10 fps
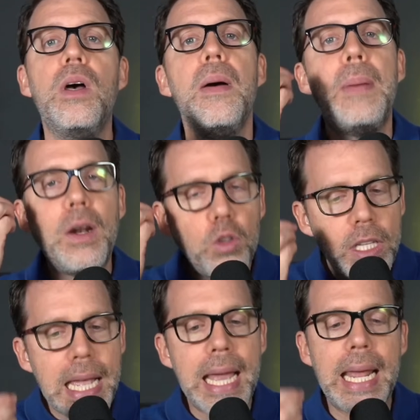pero
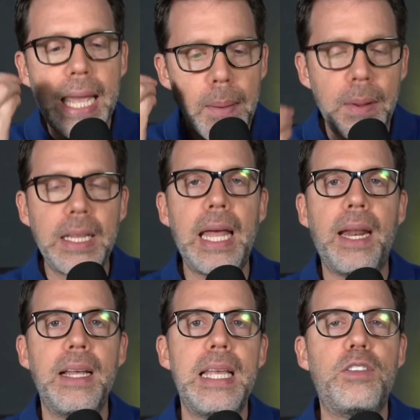tienes que aprender.
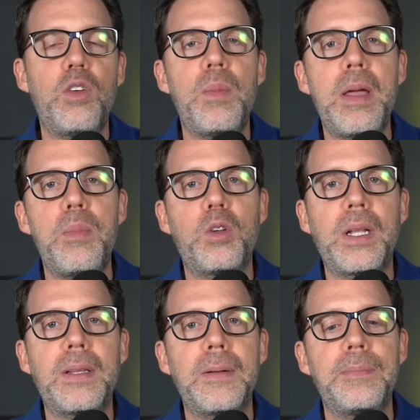Y eso es lo más
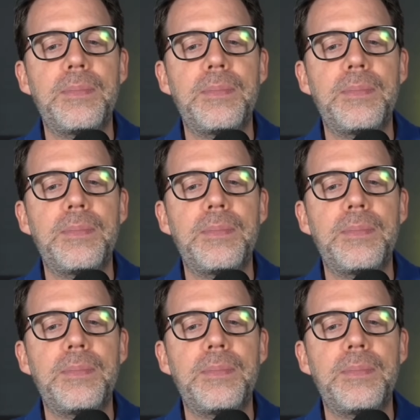importante.